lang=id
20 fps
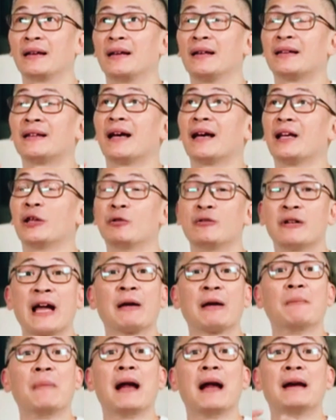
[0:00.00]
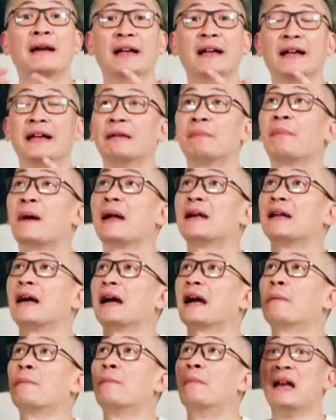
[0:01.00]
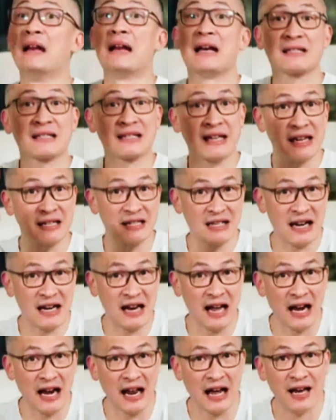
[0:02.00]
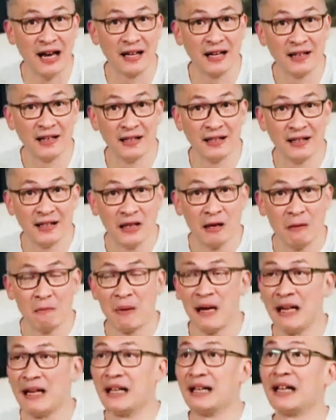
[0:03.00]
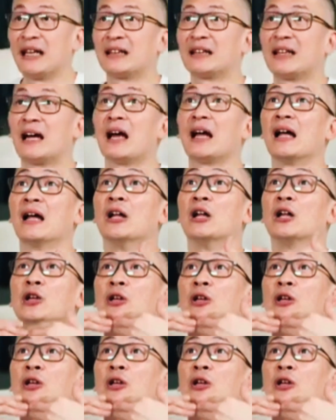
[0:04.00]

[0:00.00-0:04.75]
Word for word: kita itu naik banding pada belas kasihan Allah. Mending kita